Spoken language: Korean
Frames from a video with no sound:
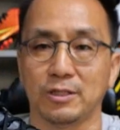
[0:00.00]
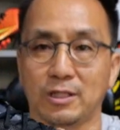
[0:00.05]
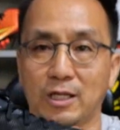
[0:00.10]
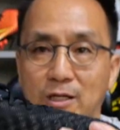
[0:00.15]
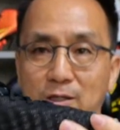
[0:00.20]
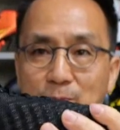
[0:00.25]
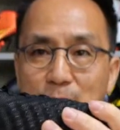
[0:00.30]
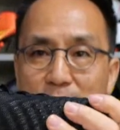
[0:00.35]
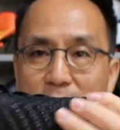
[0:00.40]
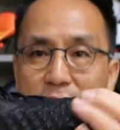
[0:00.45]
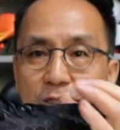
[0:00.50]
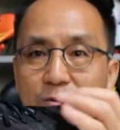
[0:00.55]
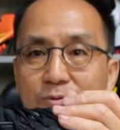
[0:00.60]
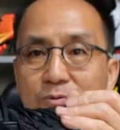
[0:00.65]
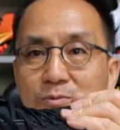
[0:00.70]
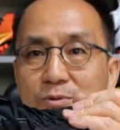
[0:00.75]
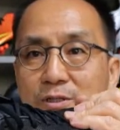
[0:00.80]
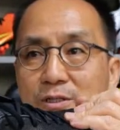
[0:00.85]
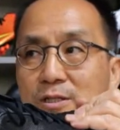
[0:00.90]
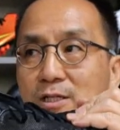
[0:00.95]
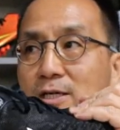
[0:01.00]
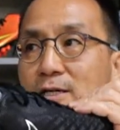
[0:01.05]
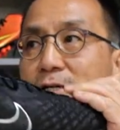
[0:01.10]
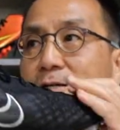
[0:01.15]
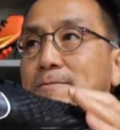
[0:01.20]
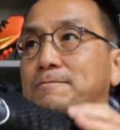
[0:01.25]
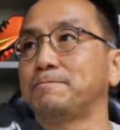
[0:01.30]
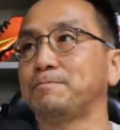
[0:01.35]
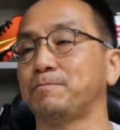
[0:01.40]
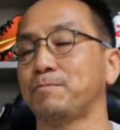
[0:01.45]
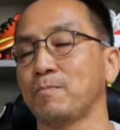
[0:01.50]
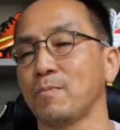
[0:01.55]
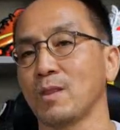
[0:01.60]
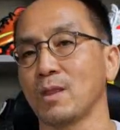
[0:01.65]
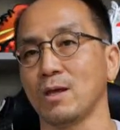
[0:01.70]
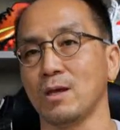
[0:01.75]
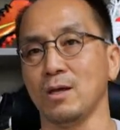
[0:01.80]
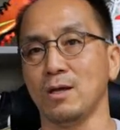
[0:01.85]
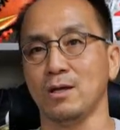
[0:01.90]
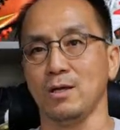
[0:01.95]
이 테크팩 제품들이나
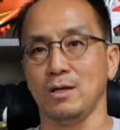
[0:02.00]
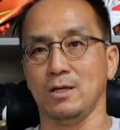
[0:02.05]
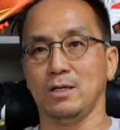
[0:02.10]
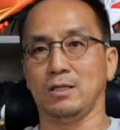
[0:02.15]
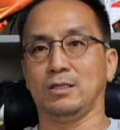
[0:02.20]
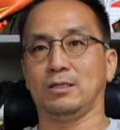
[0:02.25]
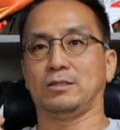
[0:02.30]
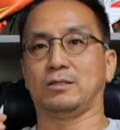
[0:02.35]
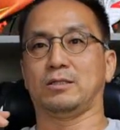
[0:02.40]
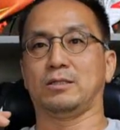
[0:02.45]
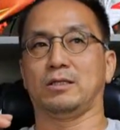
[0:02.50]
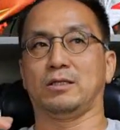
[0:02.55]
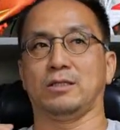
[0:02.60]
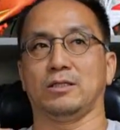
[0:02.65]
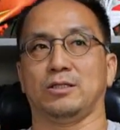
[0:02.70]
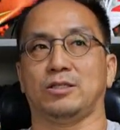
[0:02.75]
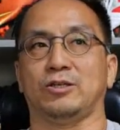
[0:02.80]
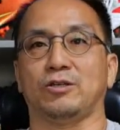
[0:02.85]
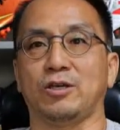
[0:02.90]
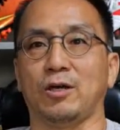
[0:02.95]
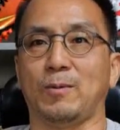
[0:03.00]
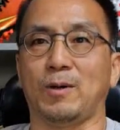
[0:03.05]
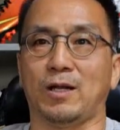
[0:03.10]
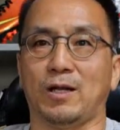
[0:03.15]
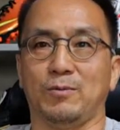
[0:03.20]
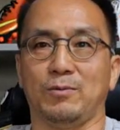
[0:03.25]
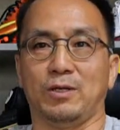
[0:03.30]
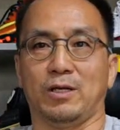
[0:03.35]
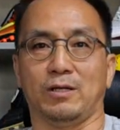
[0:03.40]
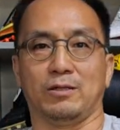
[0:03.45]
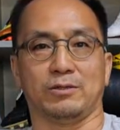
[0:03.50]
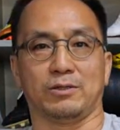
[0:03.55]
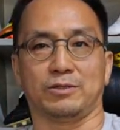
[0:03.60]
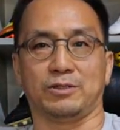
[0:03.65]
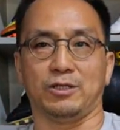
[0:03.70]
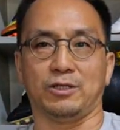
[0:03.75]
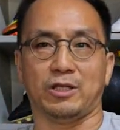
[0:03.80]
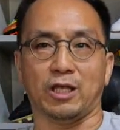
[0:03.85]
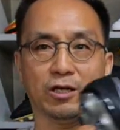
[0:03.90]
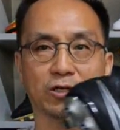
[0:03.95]
그 쉽게 말하면 예를
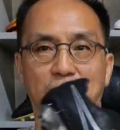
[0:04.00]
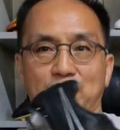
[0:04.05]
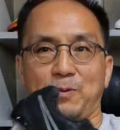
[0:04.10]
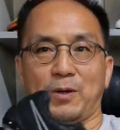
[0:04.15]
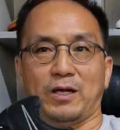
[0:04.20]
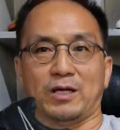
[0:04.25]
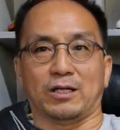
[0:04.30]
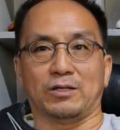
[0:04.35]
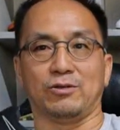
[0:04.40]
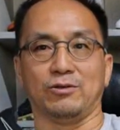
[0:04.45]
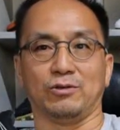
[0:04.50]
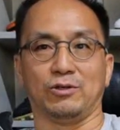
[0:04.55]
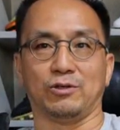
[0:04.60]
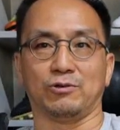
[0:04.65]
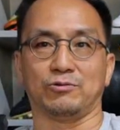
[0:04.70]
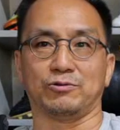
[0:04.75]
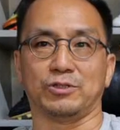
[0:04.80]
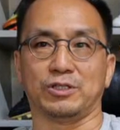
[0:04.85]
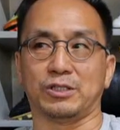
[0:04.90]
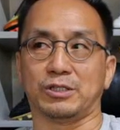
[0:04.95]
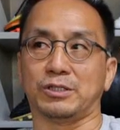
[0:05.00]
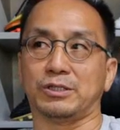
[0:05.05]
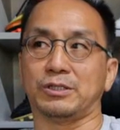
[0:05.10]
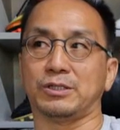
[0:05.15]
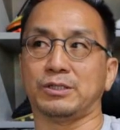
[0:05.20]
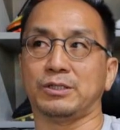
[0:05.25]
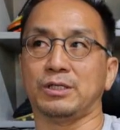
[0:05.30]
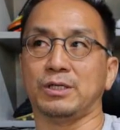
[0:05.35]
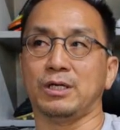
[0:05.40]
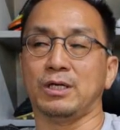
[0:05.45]
들어서 이 테크팩 같은 경우는